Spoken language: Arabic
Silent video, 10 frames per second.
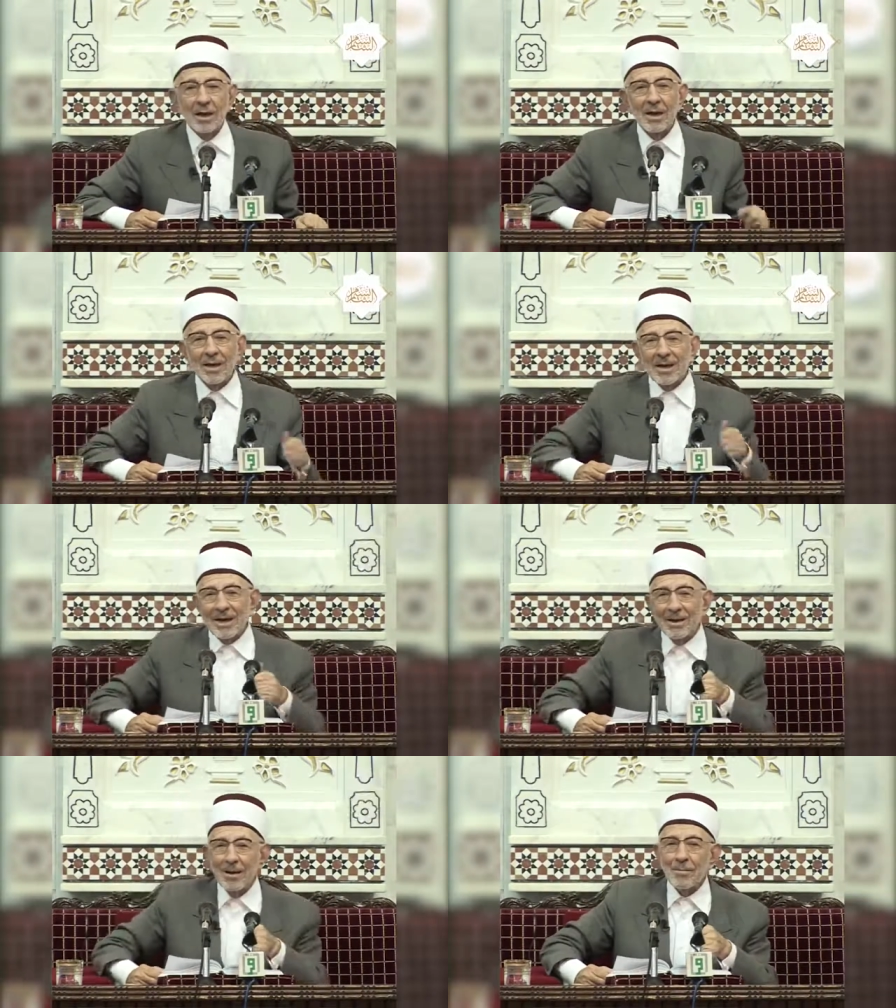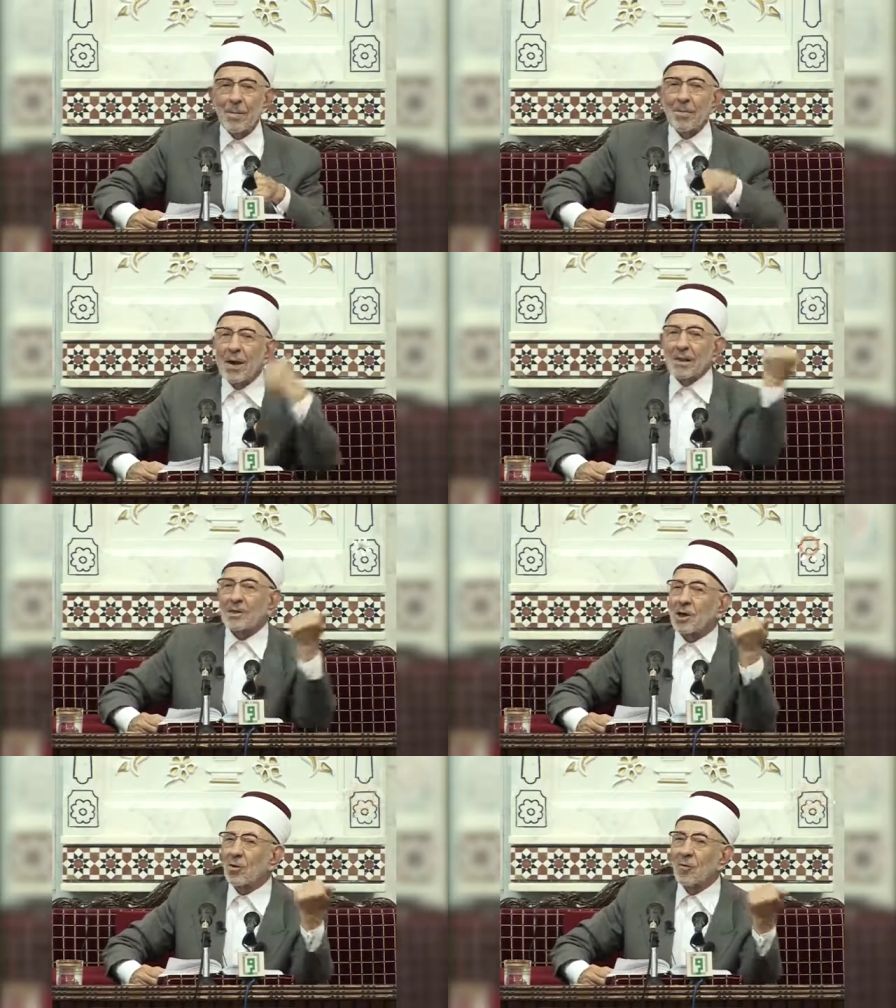لكن بماذا
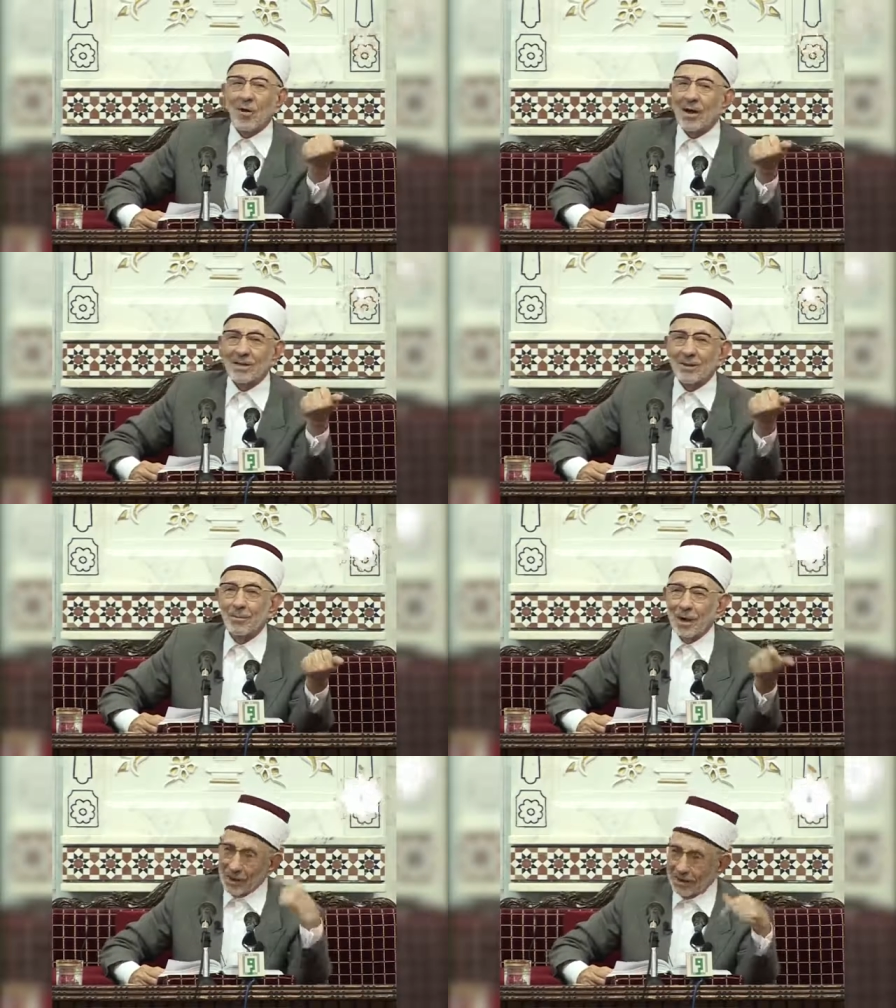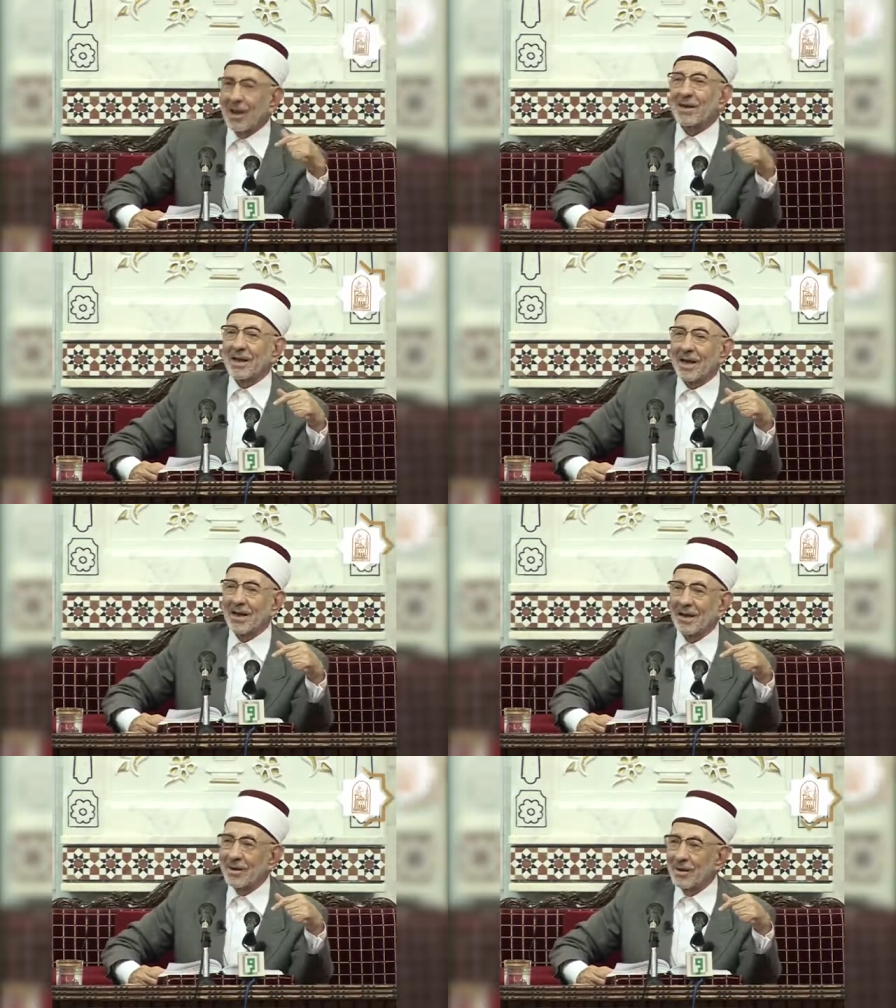شرفت مرة ثانية
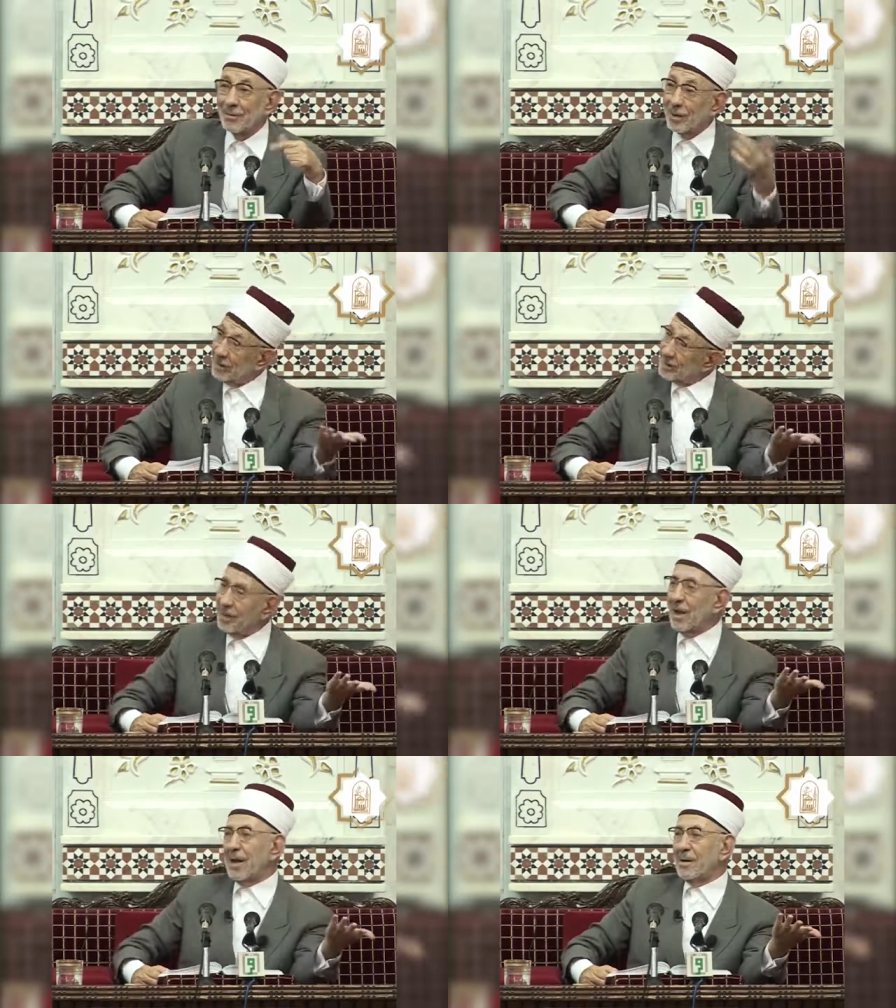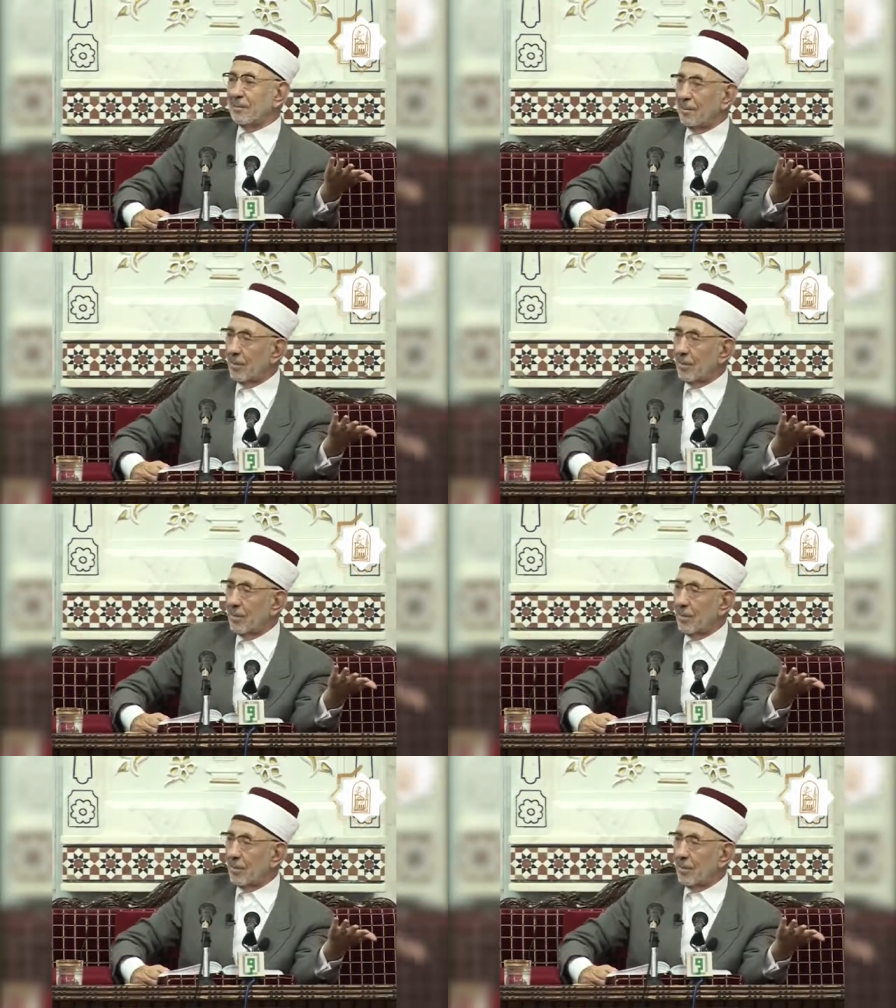بالإسلام